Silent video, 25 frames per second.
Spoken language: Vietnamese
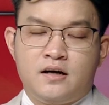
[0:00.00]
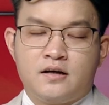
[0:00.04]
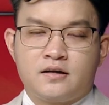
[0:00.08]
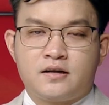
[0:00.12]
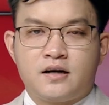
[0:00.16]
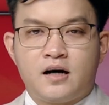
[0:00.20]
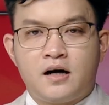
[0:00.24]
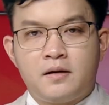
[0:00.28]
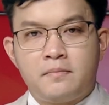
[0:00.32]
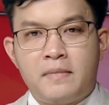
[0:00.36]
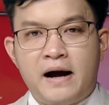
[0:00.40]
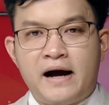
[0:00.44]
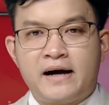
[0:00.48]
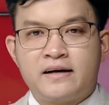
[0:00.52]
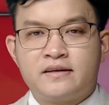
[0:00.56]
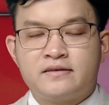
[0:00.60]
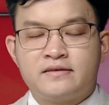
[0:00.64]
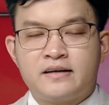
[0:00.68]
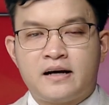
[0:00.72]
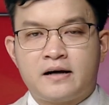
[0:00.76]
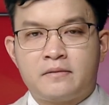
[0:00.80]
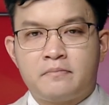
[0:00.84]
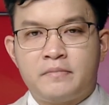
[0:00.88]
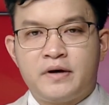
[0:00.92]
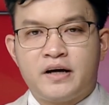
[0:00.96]
Cờ bạc,
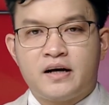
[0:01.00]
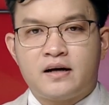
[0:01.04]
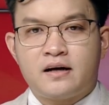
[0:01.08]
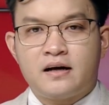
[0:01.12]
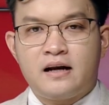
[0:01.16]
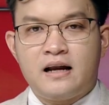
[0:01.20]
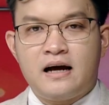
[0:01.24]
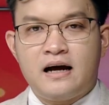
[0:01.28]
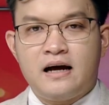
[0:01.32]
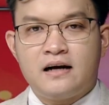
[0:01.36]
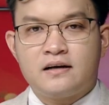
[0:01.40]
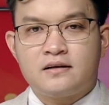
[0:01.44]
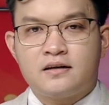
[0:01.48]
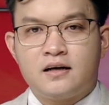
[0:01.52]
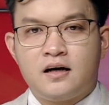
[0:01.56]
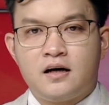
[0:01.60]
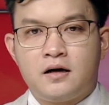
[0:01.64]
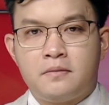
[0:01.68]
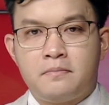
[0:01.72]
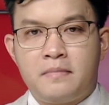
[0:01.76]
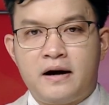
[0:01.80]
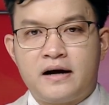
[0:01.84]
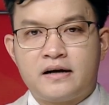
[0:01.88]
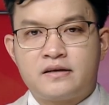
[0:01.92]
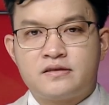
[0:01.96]
đặc biệt là cờ
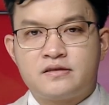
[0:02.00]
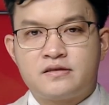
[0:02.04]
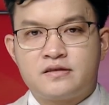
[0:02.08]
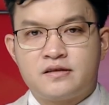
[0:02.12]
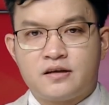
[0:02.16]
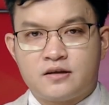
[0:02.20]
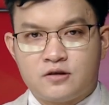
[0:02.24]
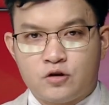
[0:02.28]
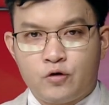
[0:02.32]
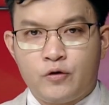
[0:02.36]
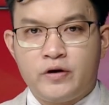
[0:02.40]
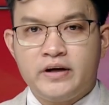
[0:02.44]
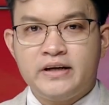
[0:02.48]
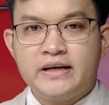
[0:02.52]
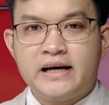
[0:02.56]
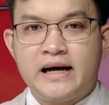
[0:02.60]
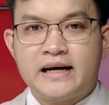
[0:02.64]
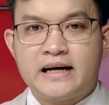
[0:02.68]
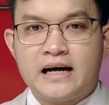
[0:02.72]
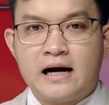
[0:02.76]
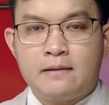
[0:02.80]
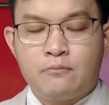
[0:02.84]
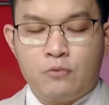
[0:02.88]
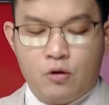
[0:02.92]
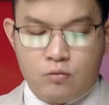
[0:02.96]
bạc trực tuyến ngày
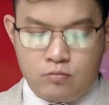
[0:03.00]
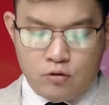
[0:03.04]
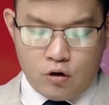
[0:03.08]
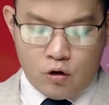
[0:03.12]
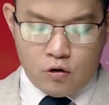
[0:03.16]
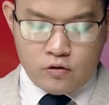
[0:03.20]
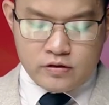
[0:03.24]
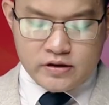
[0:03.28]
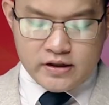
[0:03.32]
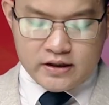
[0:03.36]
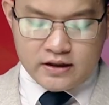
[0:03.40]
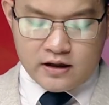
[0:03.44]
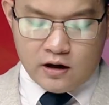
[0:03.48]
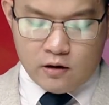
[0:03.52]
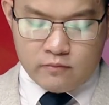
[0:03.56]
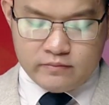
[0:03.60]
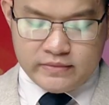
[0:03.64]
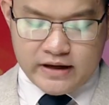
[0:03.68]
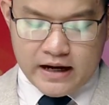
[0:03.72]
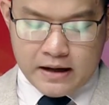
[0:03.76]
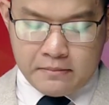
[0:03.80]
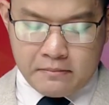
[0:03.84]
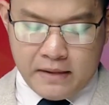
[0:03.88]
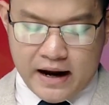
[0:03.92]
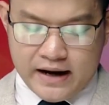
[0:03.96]
càng bùng nổ trên không
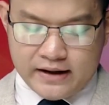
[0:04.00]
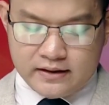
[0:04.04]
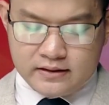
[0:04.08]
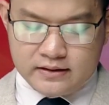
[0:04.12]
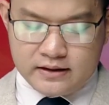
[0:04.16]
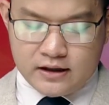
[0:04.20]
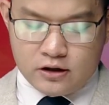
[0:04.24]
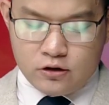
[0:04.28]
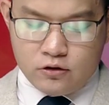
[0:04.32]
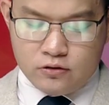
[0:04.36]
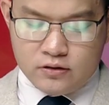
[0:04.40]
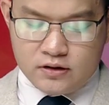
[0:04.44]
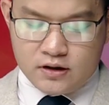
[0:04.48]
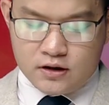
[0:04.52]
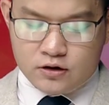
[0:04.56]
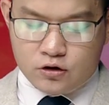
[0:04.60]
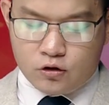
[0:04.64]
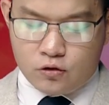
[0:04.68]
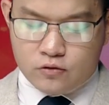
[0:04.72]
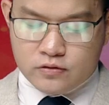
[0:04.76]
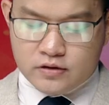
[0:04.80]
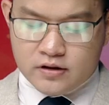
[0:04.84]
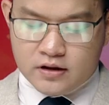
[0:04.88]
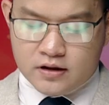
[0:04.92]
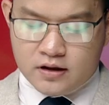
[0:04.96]
gian mạng. Các đối tượng
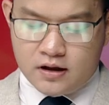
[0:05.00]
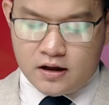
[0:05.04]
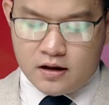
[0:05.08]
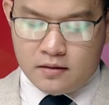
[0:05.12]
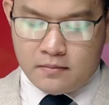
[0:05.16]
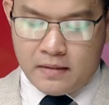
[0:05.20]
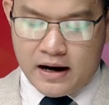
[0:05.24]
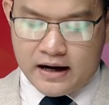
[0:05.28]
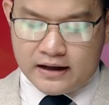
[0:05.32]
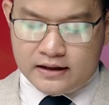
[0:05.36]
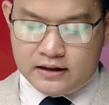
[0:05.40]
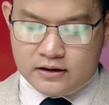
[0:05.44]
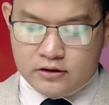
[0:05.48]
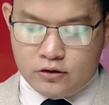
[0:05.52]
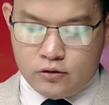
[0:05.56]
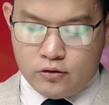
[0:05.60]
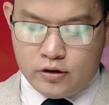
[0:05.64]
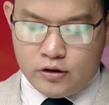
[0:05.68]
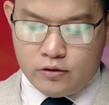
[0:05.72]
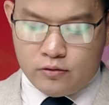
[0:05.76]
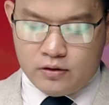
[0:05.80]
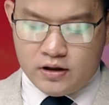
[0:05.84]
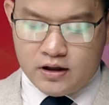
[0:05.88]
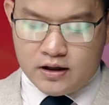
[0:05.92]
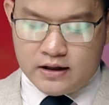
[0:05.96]
tổ chức cờ bạc có dấu
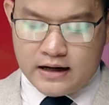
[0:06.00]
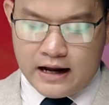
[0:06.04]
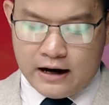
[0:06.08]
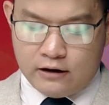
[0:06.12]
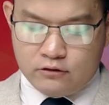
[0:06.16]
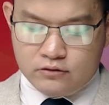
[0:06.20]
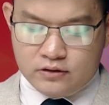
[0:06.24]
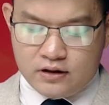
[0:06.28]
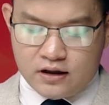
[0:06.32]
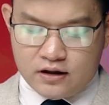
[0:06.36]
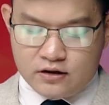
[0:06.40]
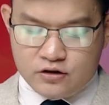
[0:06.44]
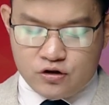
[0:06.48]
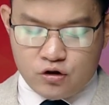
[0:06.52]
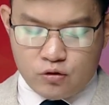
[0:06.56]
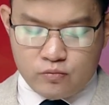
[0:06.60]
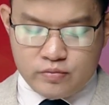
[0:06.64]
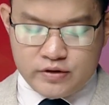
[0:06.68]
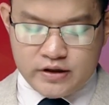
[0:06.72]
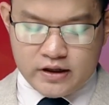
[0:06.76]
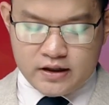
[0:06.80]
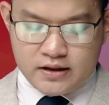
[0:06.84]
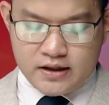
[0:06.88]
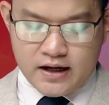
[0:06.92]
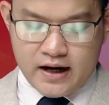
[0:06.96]
hiệu lừa đảo tận dụng
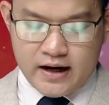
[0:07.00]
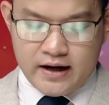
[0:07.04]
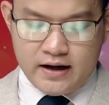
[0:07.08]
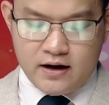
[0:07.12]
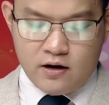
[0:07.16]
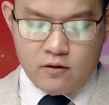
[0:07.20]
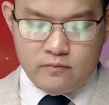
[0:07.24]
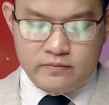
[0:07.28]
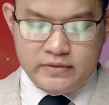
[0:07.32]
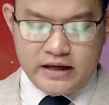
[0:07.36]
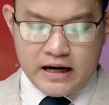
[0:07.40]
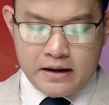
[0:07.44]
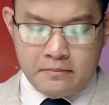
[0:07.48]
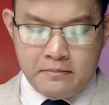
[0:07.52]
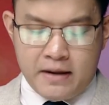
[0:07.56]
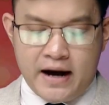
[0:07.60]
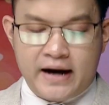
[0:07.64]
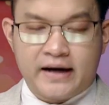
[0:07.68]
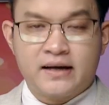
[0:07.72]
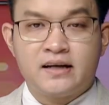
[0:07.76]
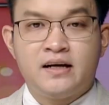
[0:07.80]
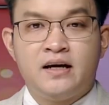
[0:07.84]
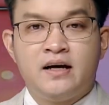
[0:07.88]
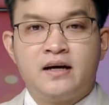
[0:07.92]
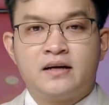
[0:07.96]
triệt để không gian
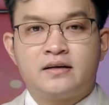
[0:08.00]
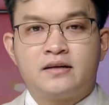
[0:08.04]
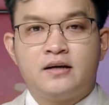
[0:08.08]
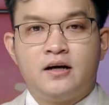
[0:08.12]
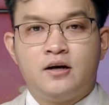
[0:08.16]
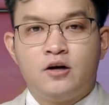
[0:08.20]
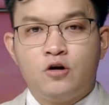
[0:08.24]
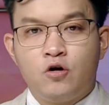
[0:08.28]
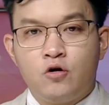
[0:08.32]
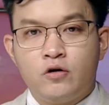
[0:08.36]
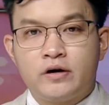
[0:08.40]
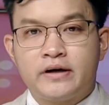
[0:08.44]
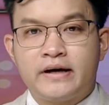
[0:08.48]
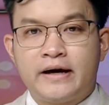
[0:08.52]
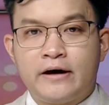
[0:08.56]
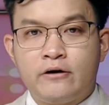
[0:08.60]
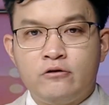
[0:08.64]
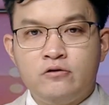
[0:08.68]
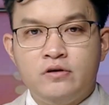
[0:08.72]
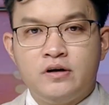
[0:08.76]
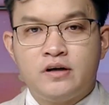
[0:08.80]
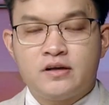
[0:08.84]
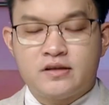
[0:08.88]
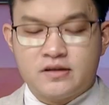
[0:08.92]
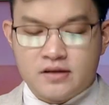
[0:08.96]
mạng để lôi kéo
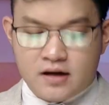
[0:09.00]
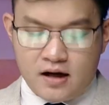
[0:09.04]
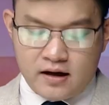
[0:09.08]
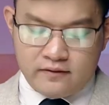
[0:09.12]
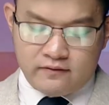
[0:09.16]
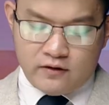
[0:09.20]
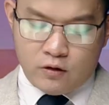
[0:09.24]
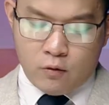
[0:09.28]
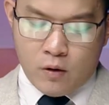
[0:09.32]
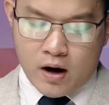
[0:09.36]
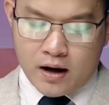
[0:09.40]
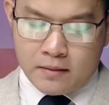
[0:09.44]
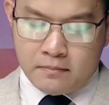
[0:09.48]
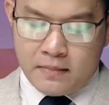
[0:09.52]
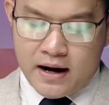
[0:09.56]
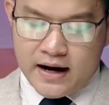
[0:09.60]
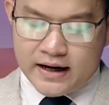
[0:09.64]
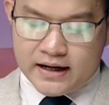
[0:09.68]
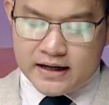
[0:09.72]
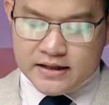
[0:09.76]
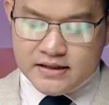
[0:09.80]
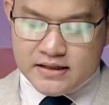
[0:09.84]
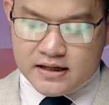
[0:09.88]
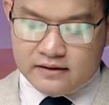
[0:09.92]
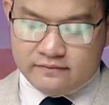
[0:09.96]
người chơi và quảng bá
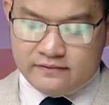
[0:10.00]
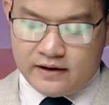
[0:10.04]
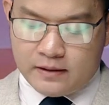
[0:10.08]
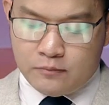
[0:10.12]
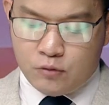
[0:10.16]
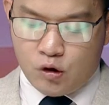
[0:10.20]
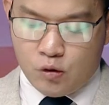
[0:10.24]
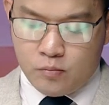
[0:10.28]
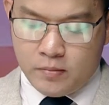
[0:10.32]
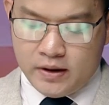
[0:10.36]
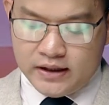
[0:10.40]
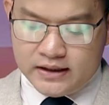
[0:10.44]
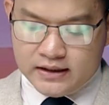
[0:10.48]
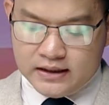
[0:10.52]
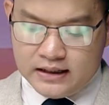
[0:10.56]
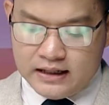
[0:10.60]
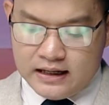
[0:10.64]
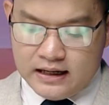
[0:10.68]
các sản phẩm của mình.